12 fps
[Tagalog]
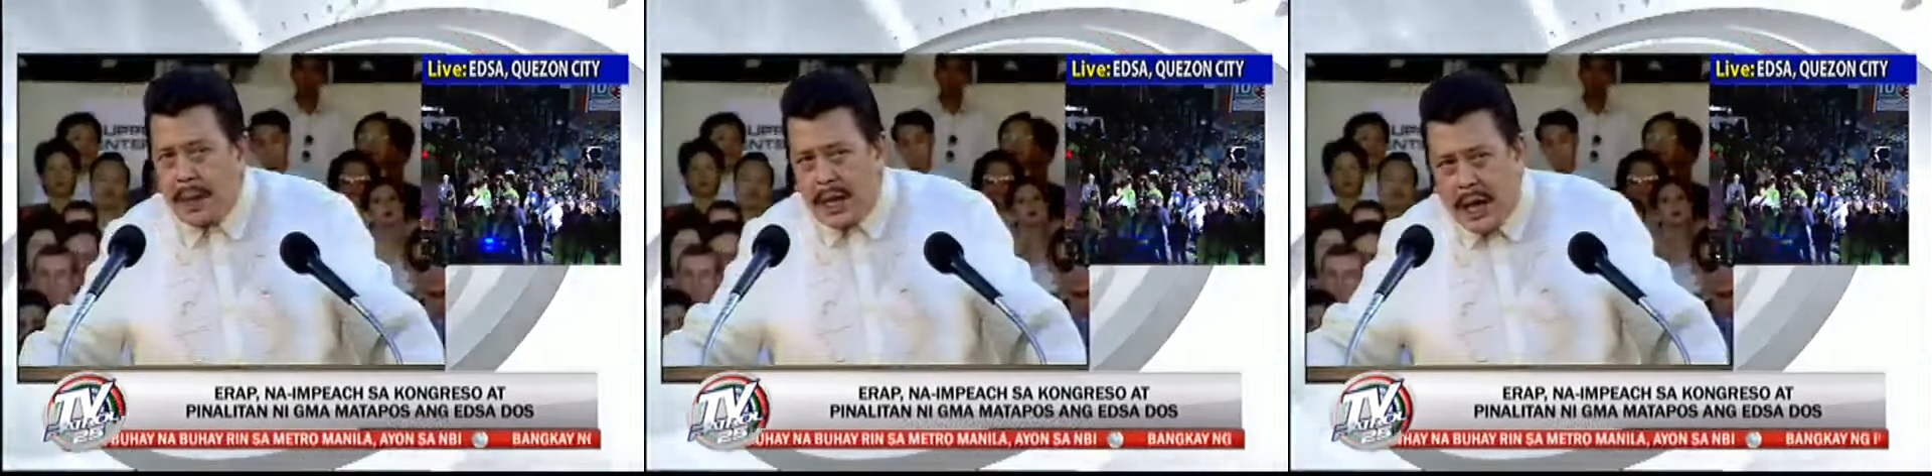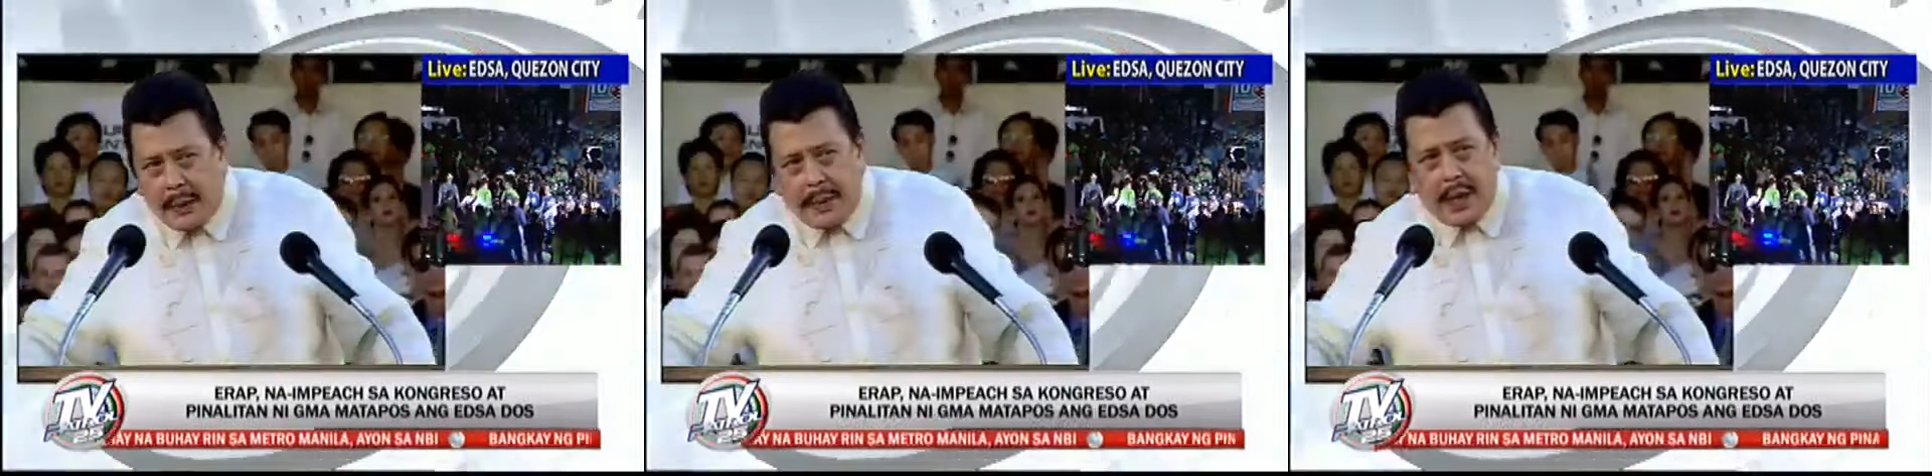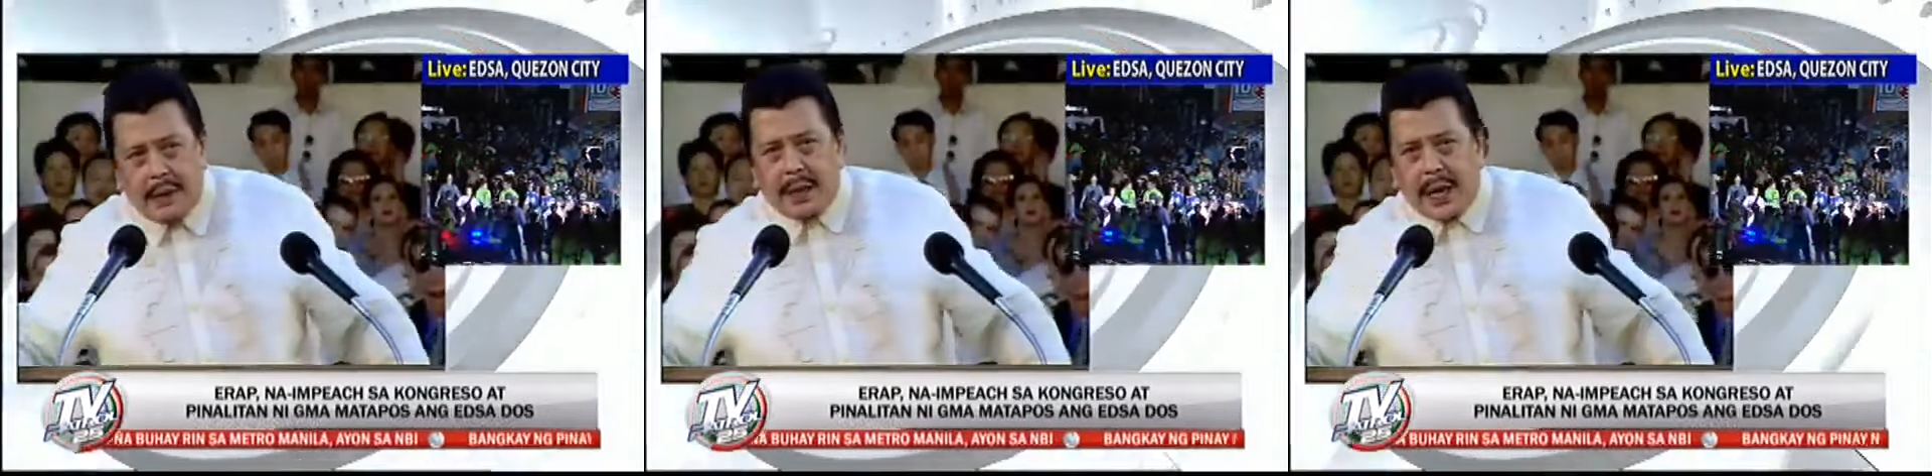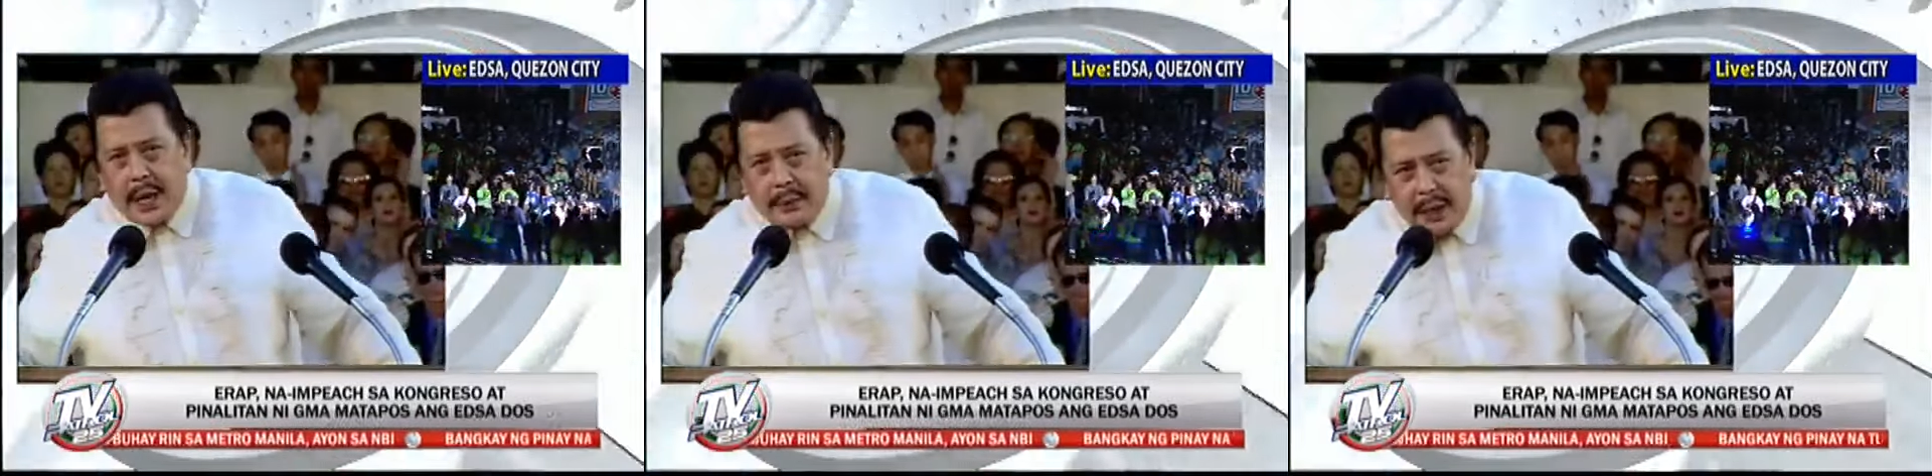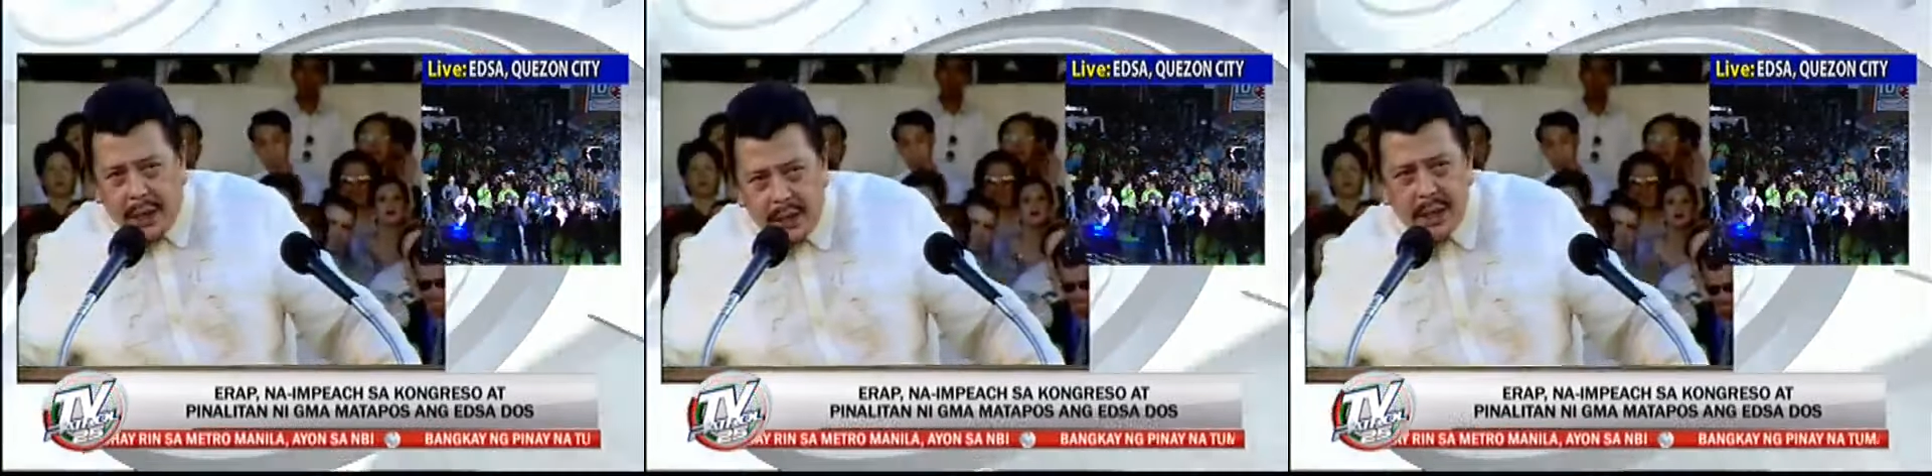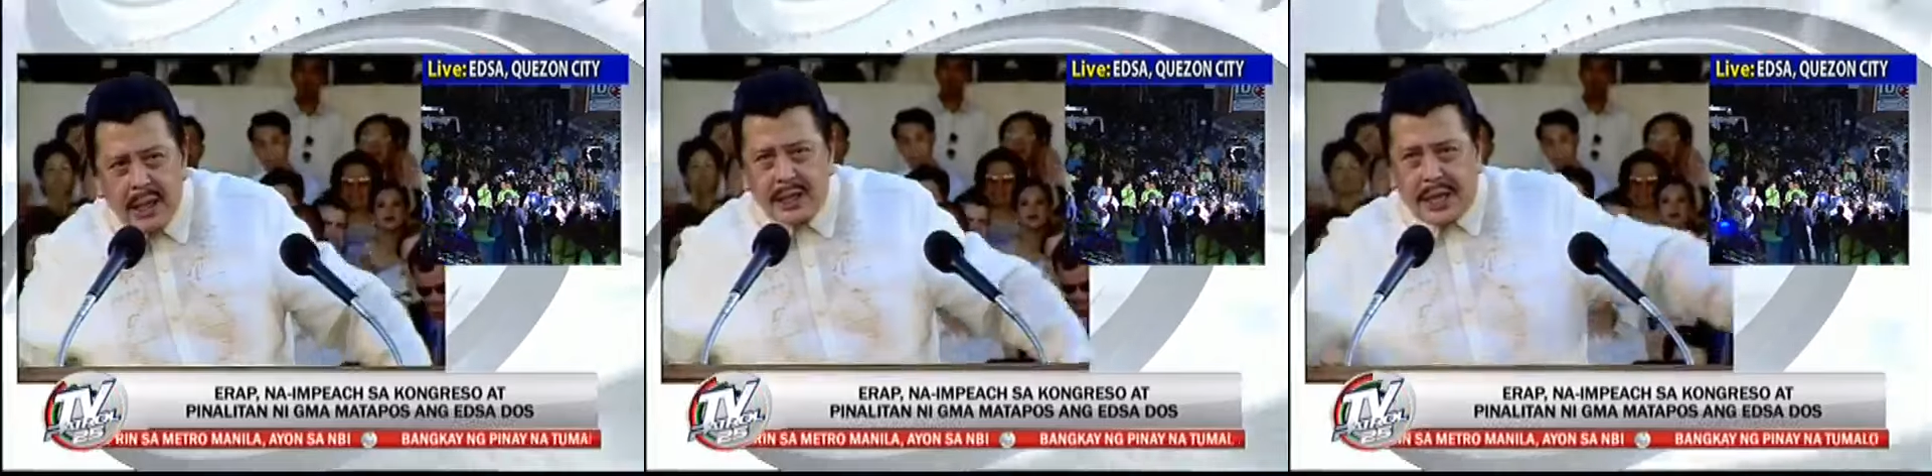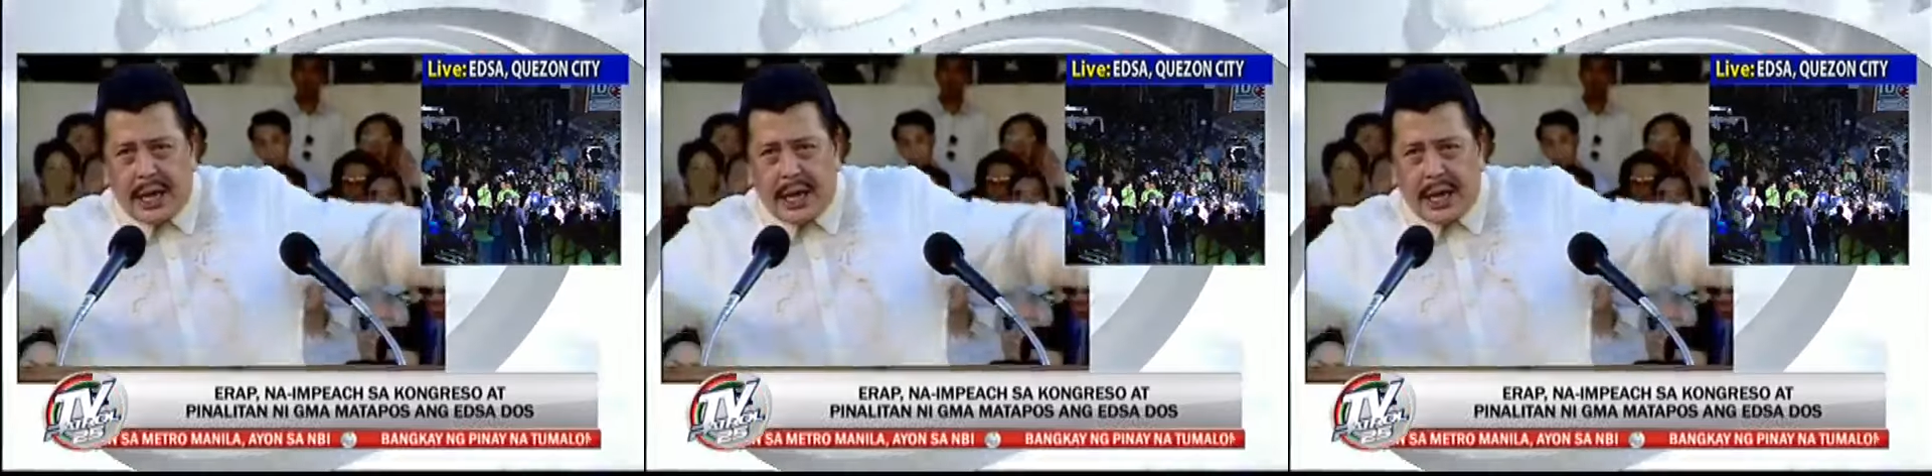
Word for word: noon ni Joseph Ejercito